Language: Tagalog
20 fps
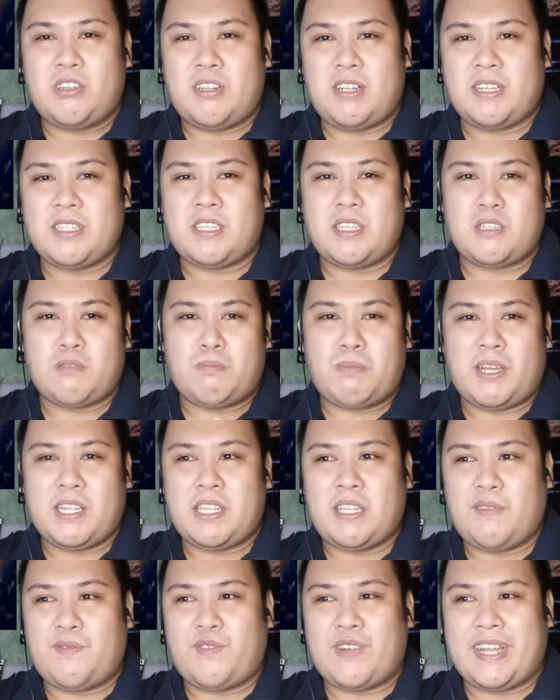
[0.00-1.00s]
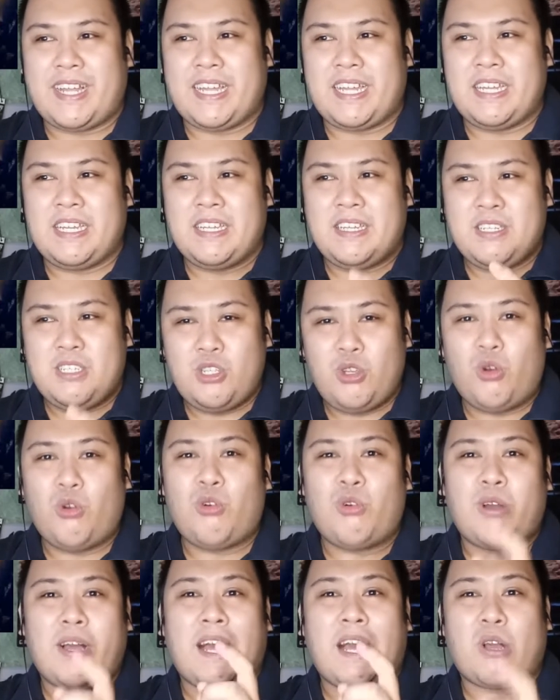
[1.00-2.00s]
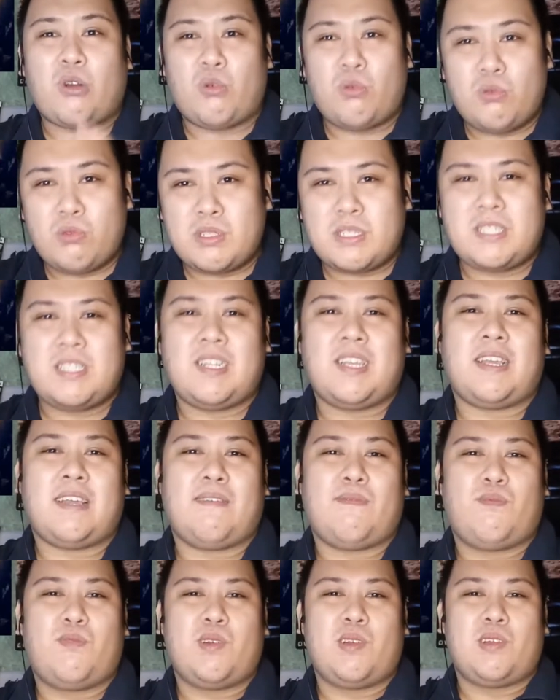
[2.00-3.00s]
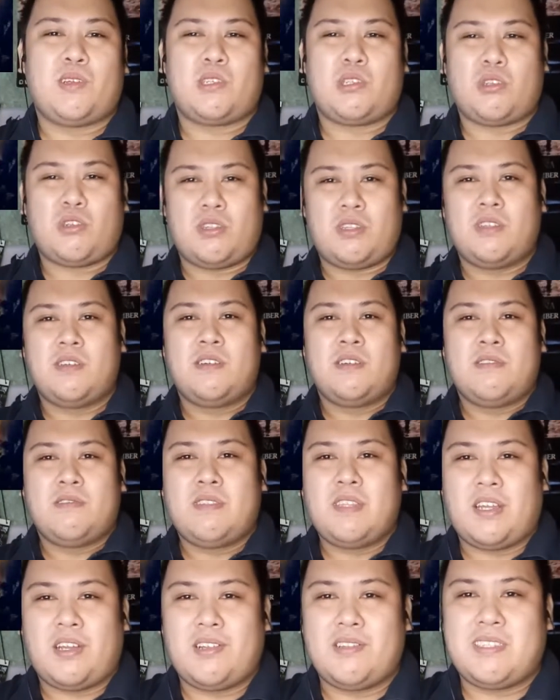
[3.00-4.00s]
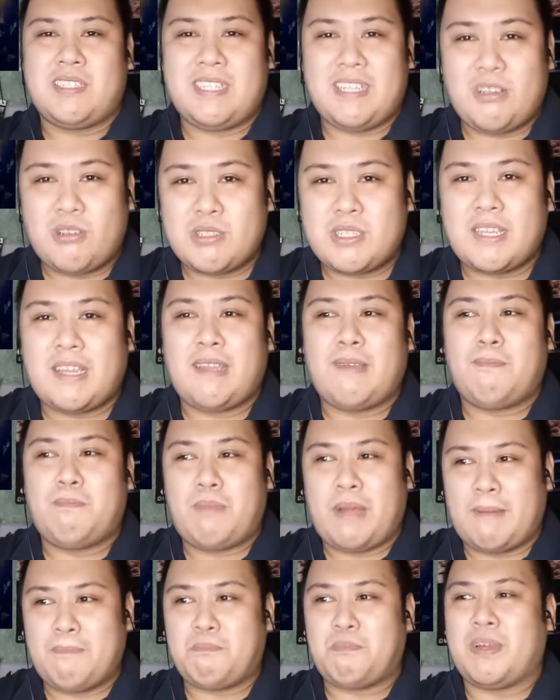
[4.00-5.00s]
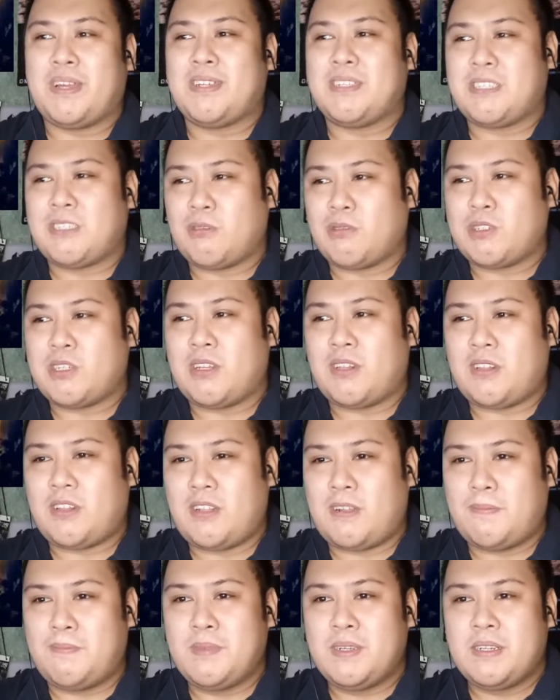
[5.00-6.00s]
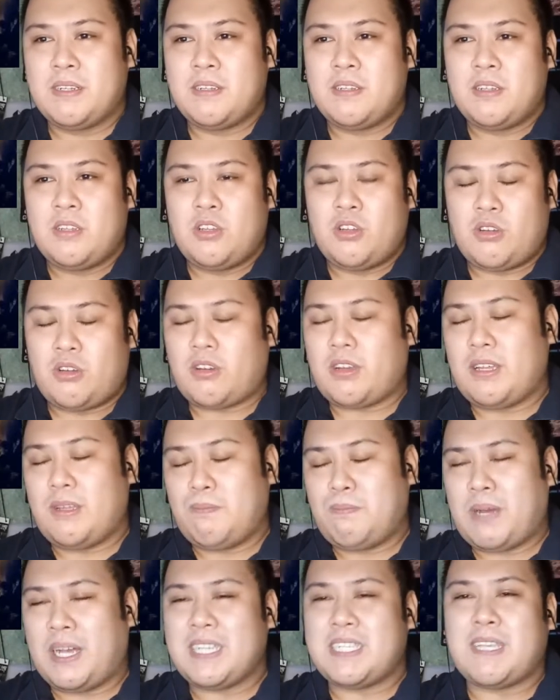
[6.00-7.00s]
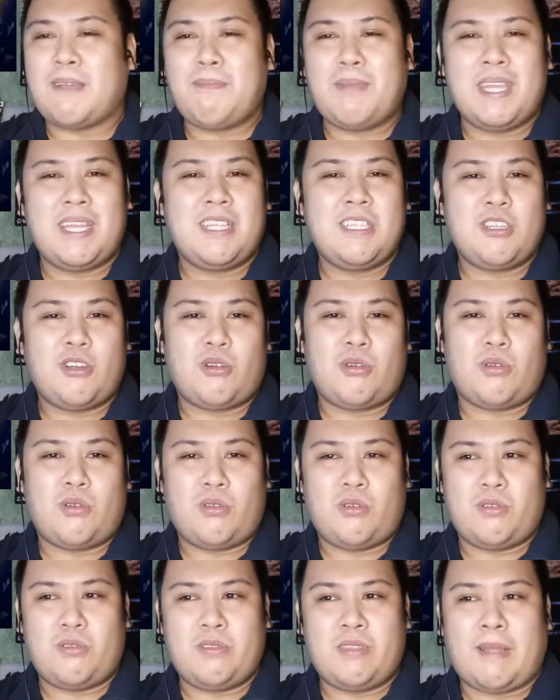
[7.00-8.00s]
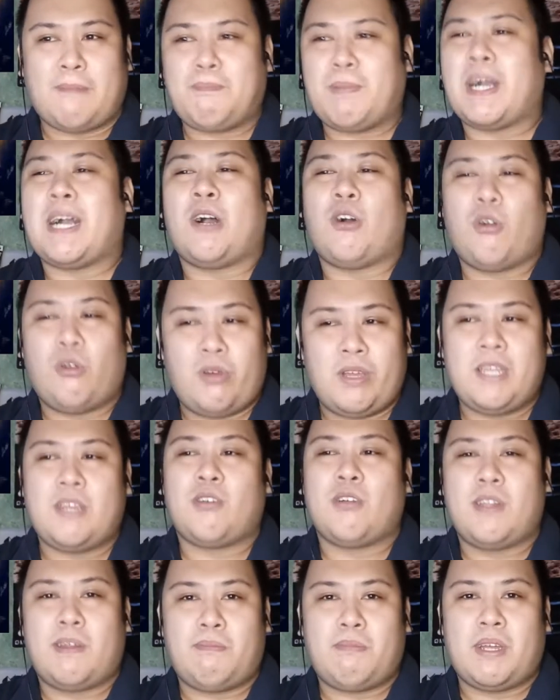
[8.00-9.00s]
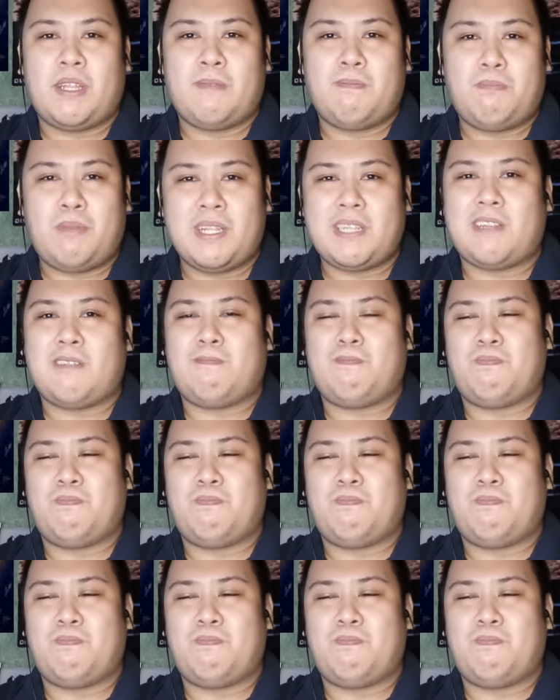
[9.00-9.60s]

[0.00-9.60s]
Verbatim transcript: nyo lang sa Spotify yung acoustic version ng Chikosay Vampire Social Club. Okay, baka sabihin nyo, napaka-OA ko naman. But,